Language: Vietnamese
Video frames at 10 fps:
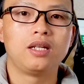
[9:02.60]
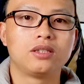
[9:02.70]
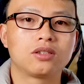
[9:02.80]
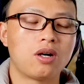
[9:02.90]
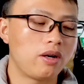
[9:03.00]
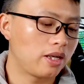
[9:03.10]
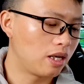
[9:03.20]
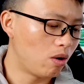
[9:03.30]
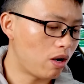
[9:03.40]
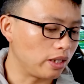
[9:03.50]
Rồi,
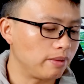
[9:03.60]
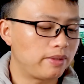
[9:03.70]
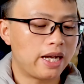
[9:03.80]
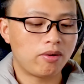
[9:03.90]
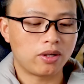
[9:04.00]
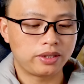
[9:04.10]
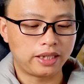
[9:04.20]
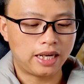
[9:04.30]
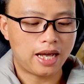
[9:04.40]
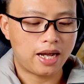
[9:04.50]
câu hỏi tiếp theo đó
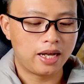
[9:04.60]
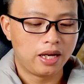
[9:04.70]
chính là